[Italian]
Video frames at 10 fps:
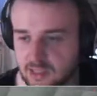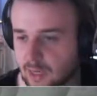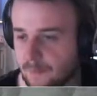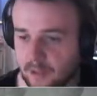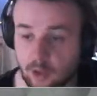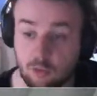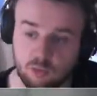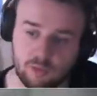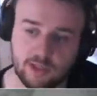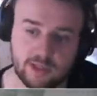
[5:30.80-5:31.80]
3 Perché
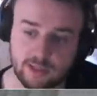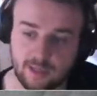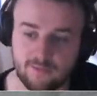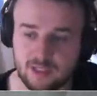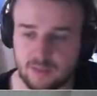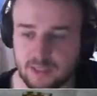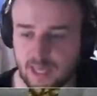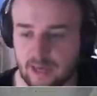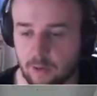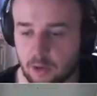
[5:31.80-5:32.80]
comunque cioè, l'invisibilità
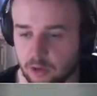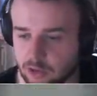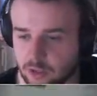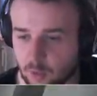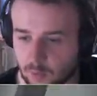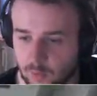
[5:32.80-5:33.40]
è una cosa troppo